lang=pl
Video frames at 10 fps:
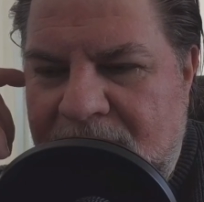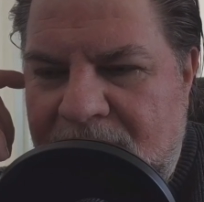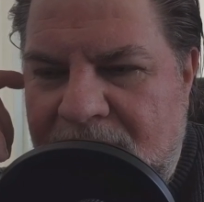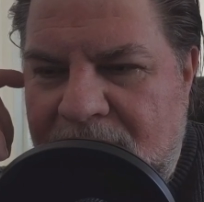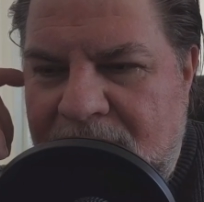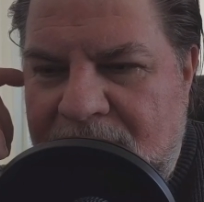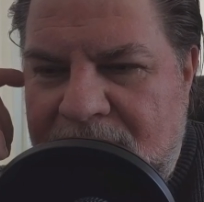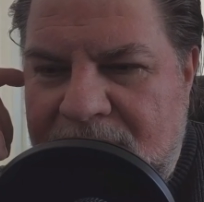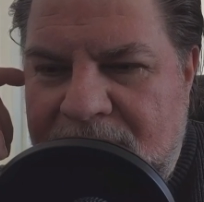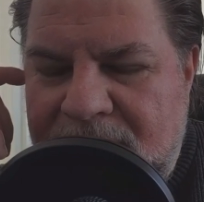e,
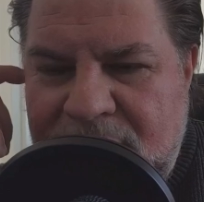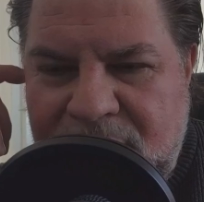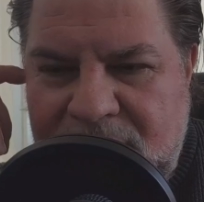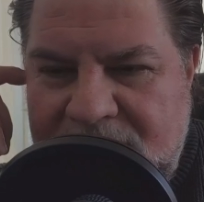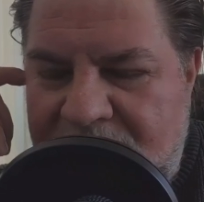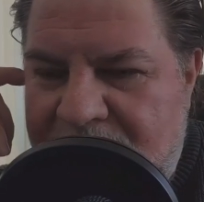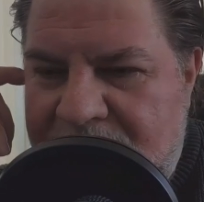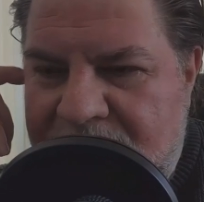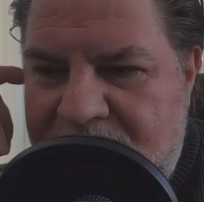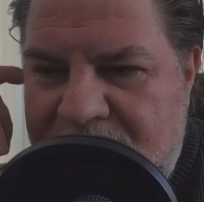
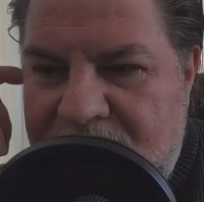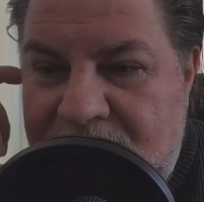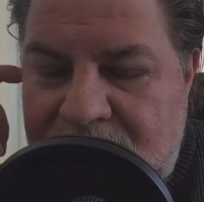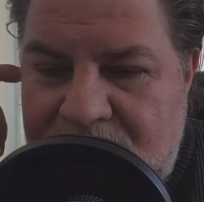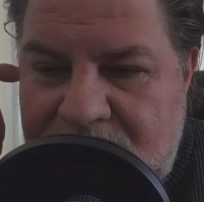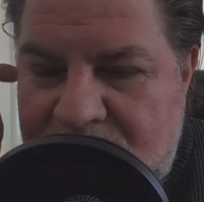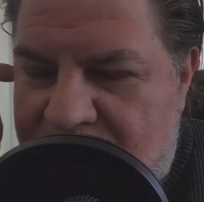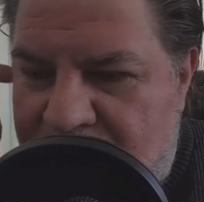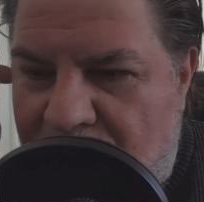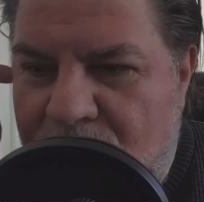związanych
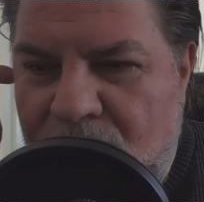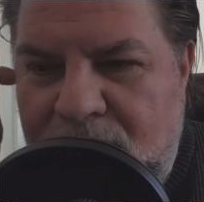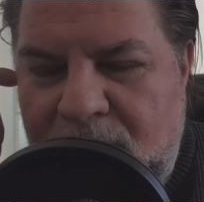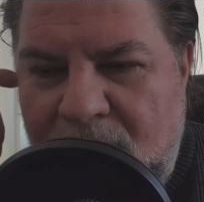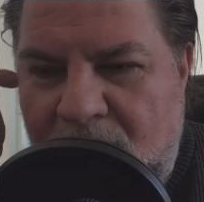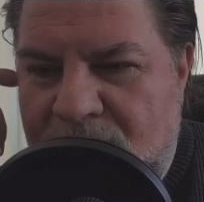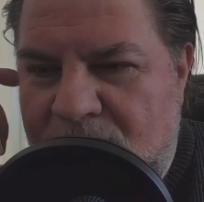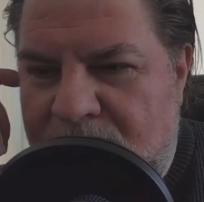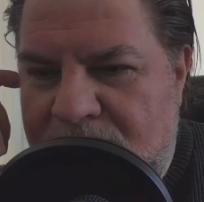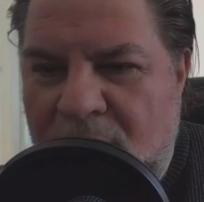z tą grupą
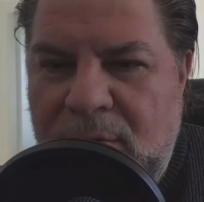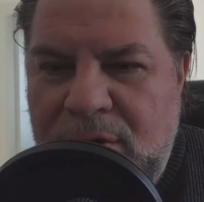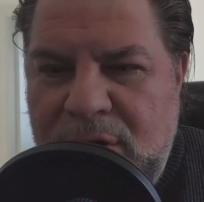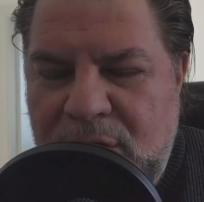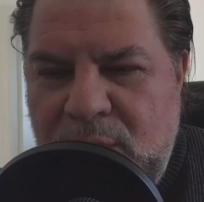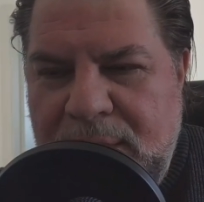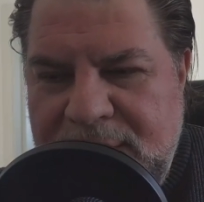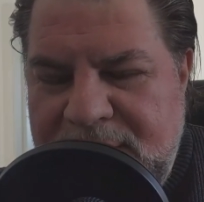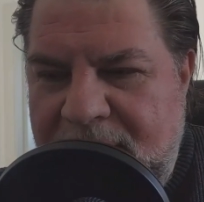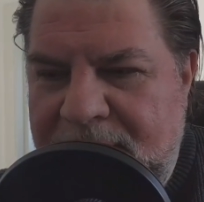osób, z
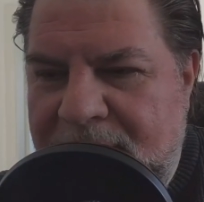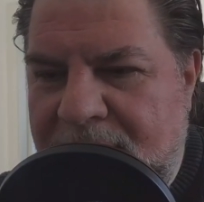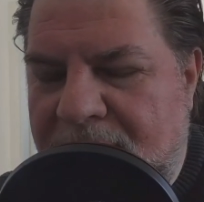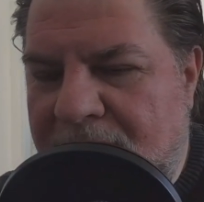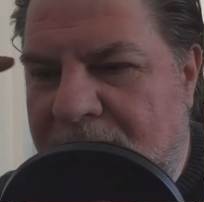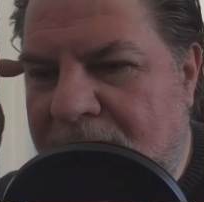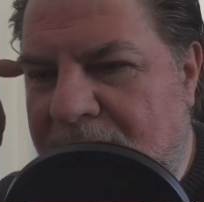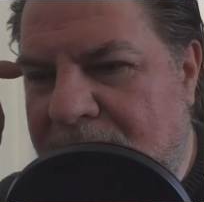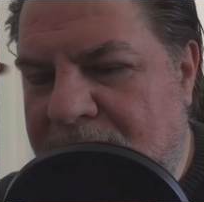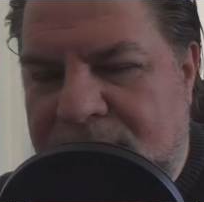homoseksualistami,
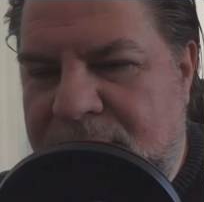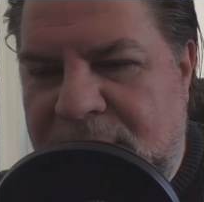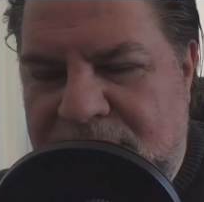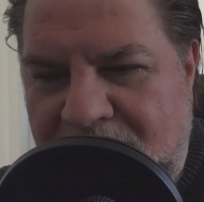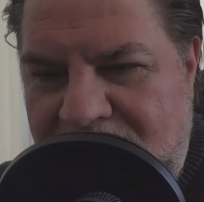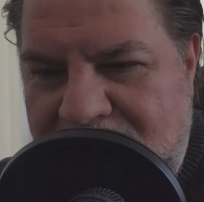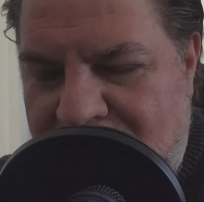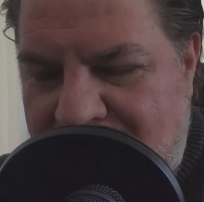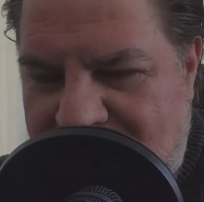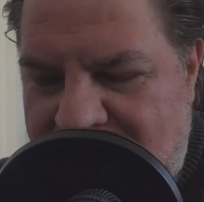czy też
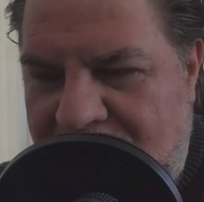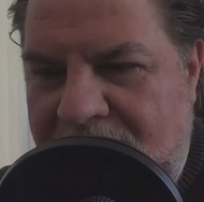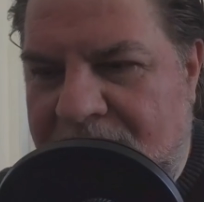LGBT,